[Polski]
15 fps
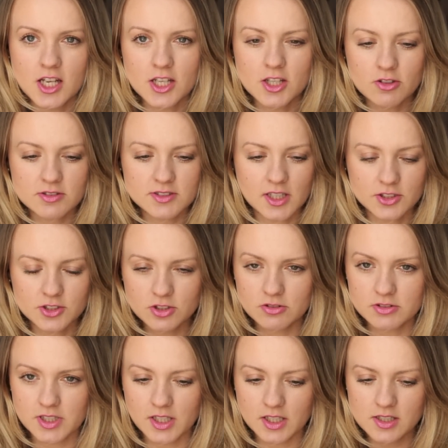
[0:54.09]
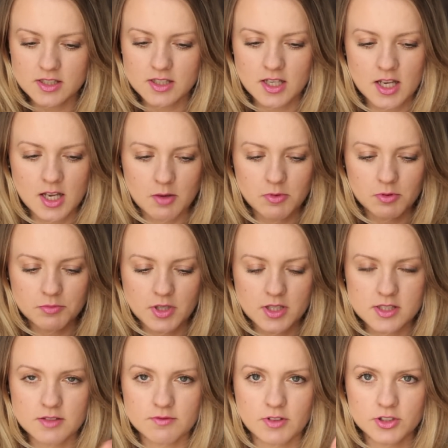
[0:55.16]
I roztarcie go teraz
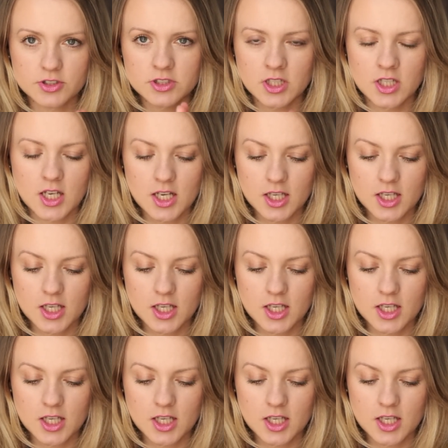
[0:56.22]
pomiędzy właśnie.